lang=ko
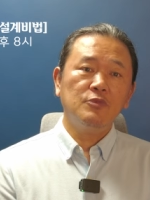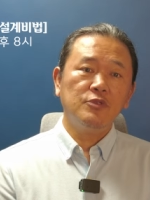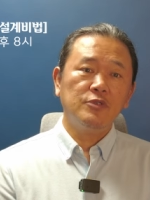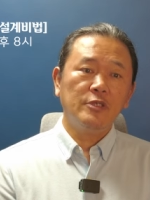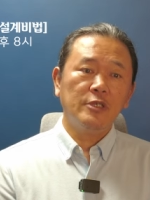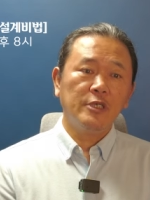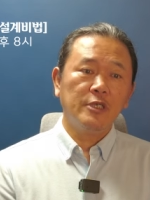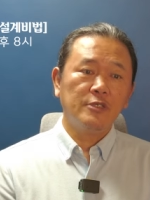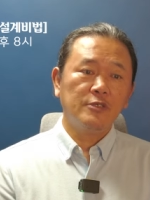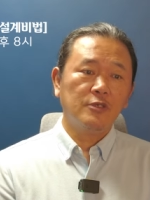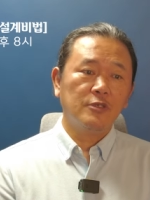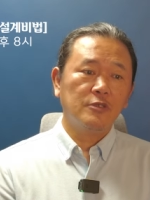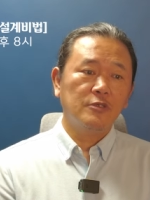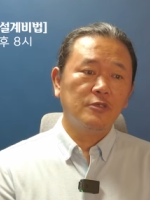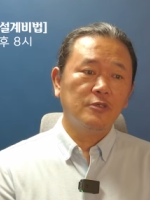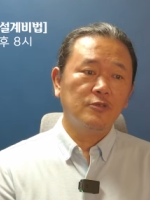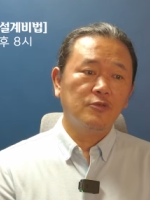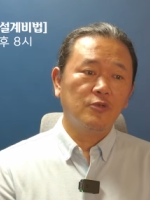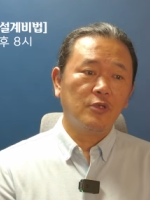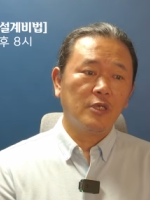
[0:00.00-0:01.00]

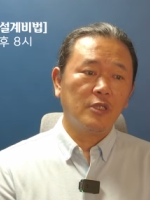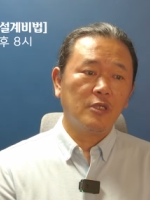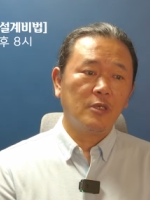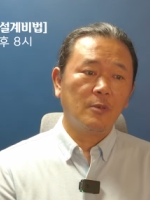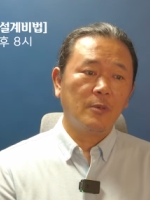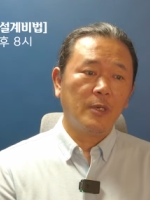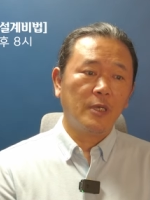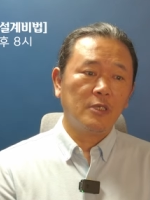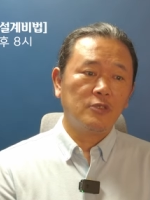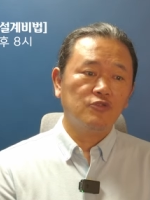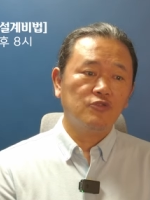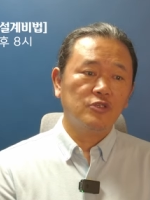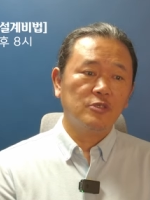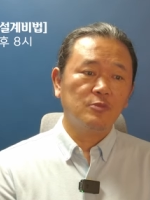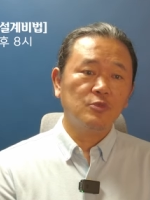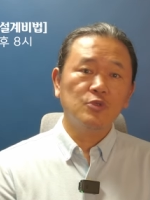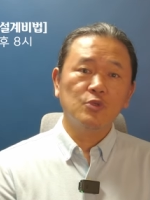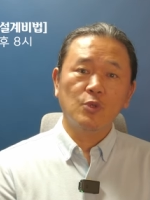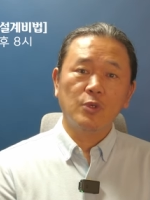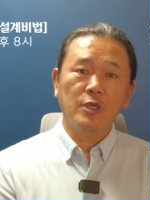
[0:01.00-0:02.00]
분들께서는 들어와서
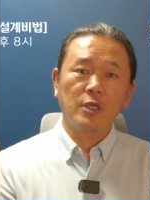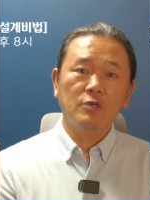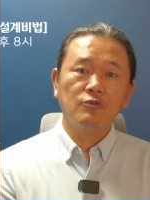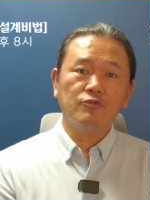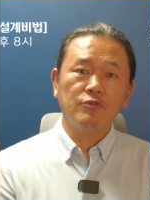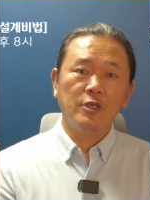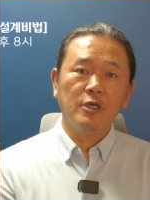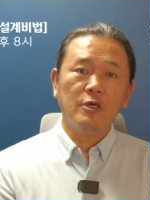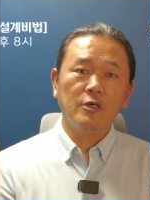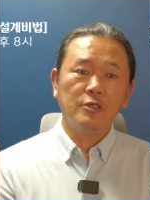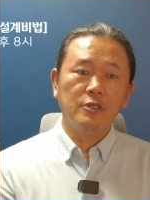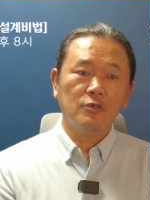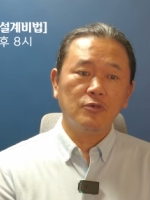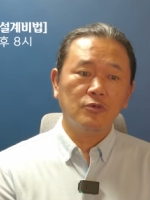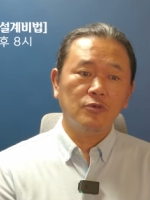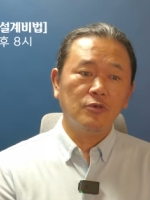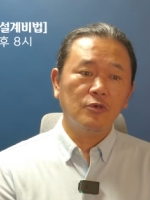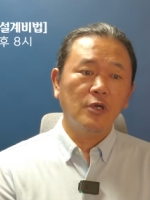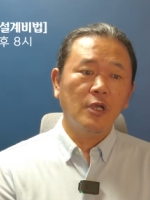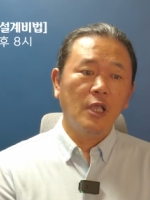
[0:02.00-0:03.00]
봐주시면 좋겠고요.
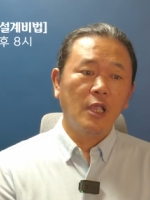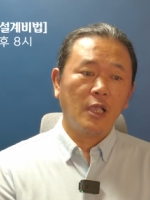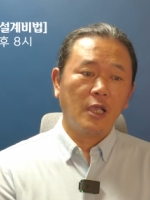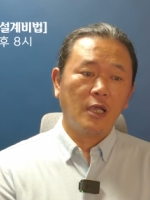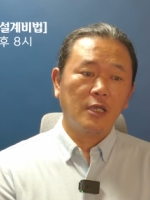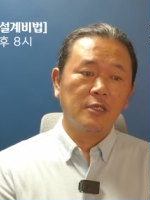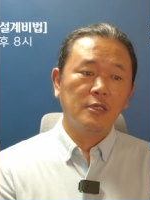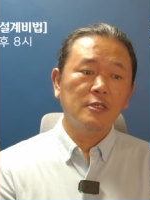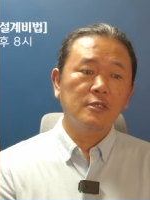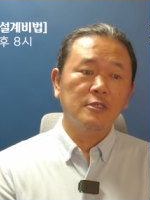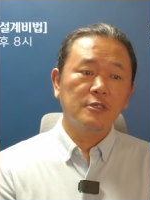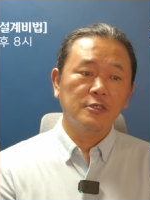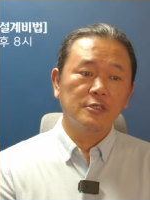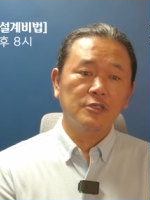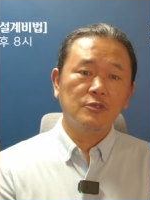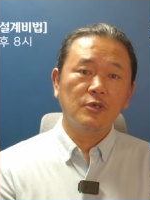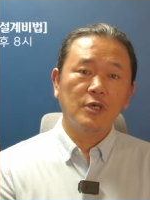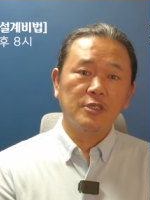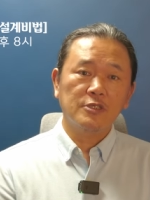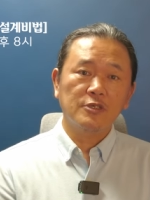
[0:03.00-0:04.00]
그리고 강의를
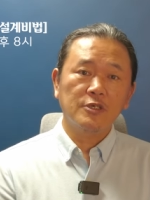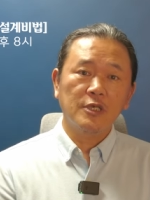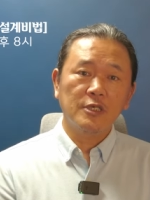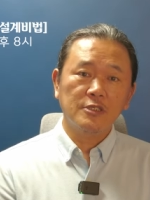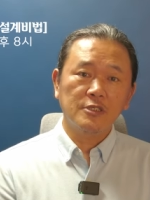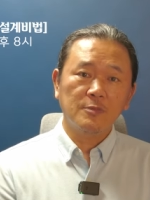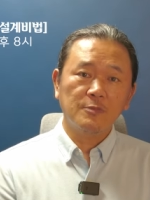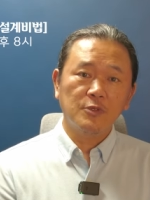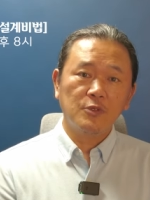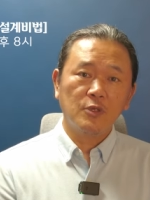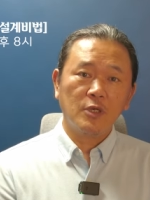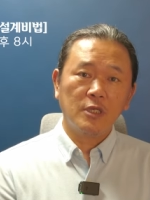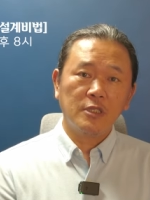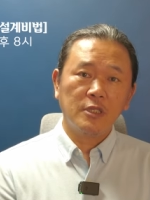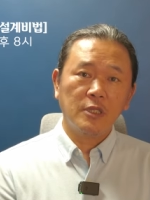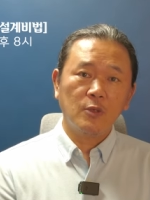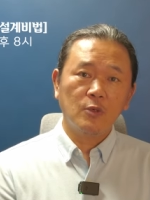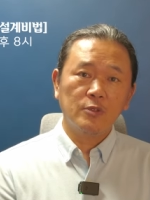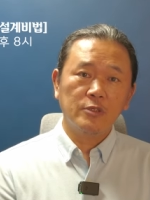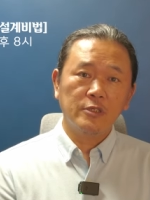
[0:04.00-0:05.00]
들으시는 과정에서 필요한
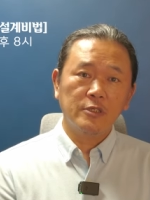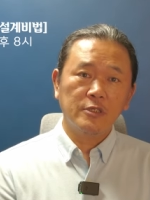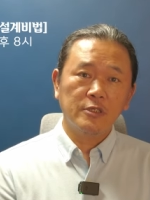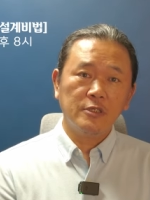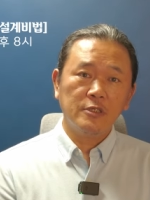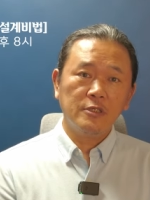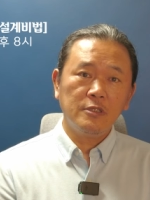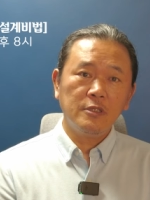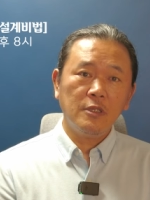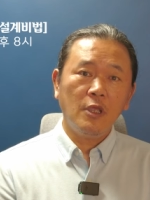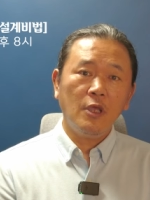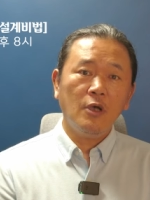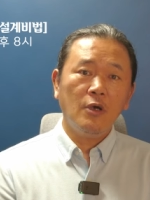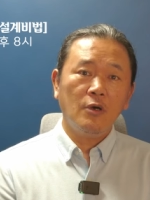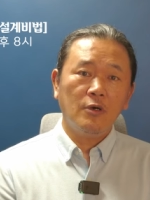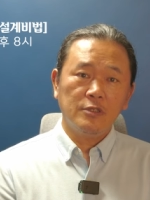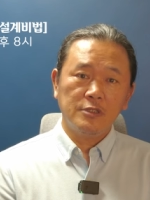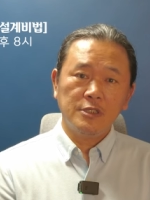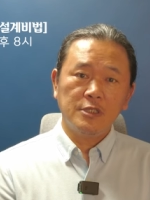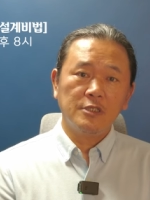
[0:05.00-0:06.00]
내용들은
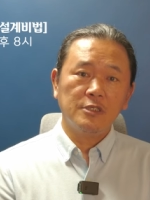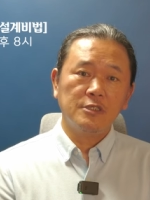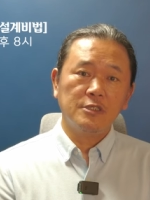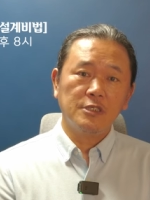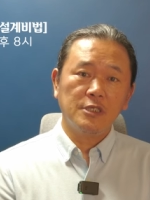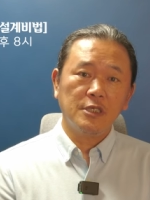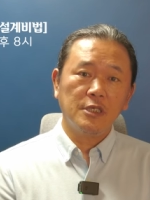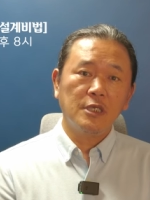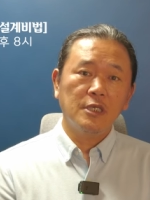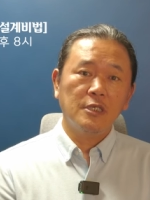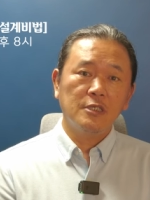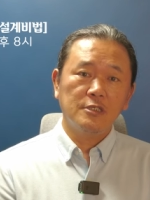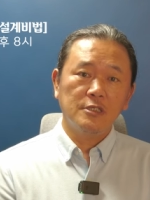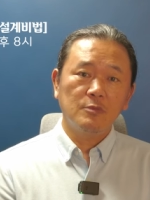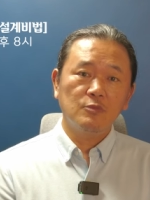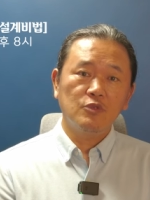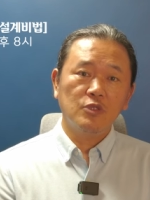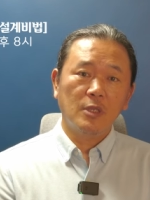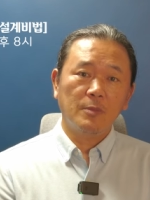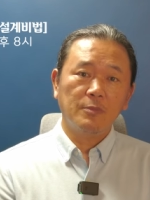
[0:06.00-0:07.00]
언제든지
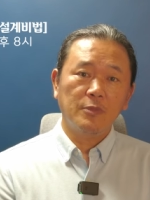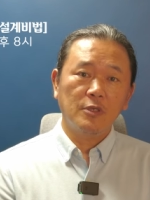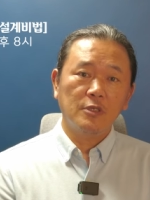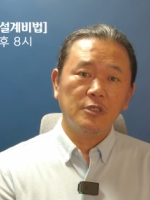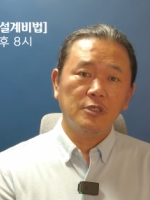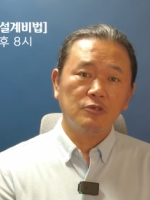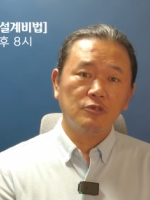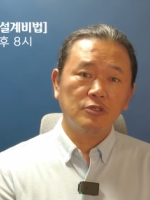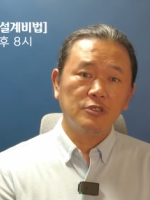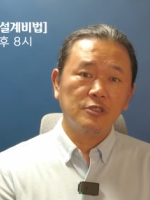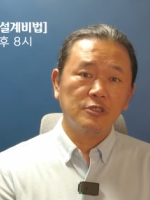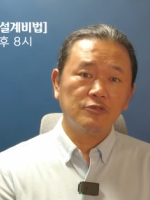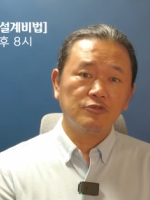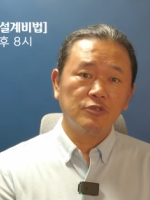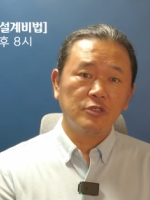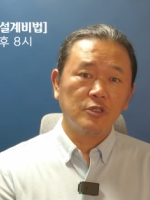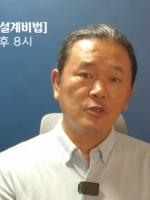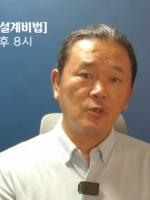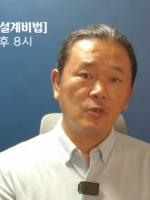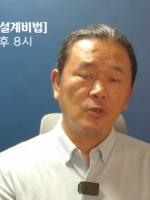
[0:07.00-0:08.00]
질문 답변이 이루어질 수
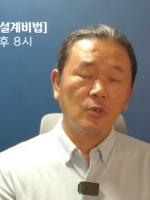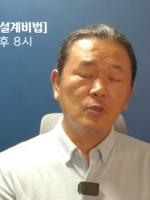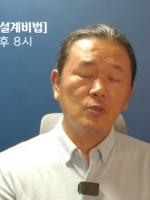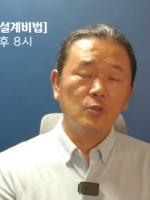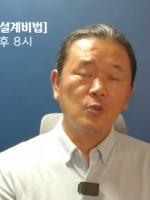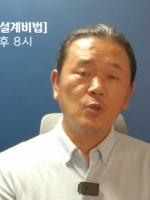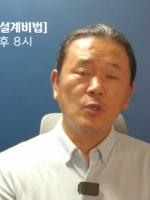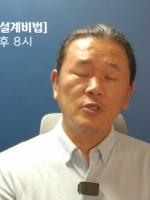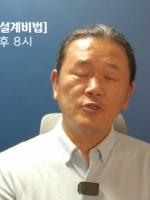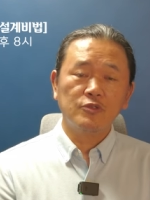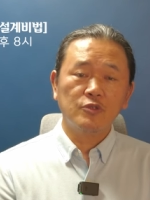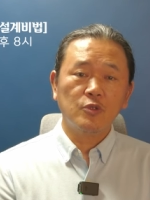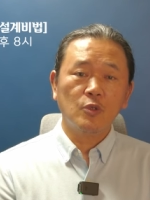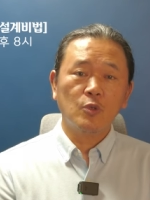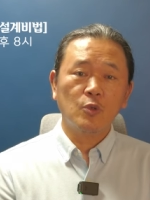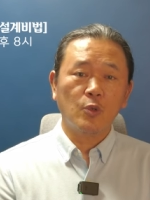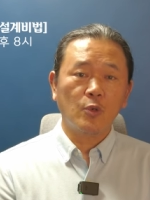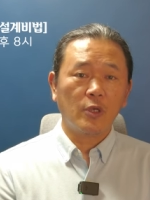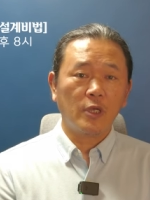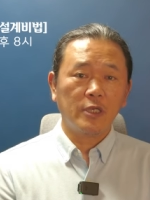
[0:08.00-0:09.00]
있도록 소통할 수
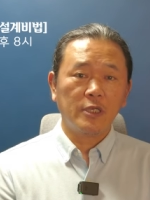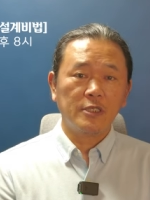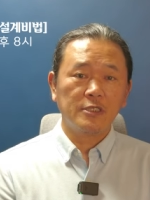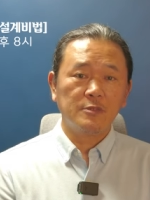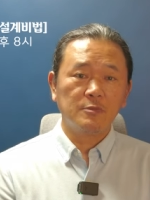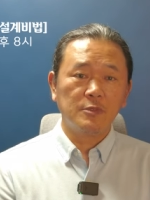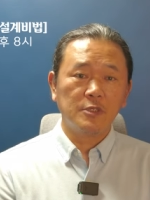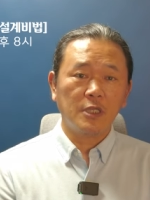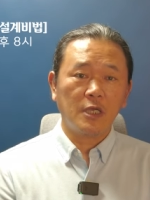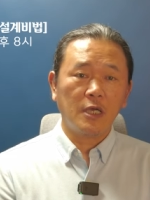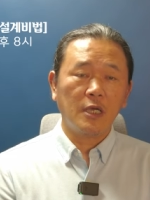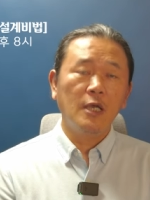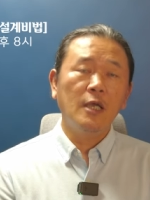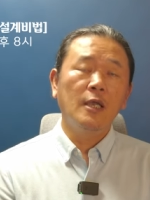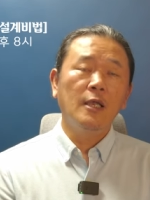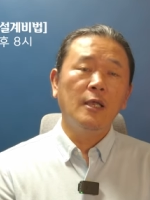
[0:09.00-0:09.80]
있도록 노력하겠습니다.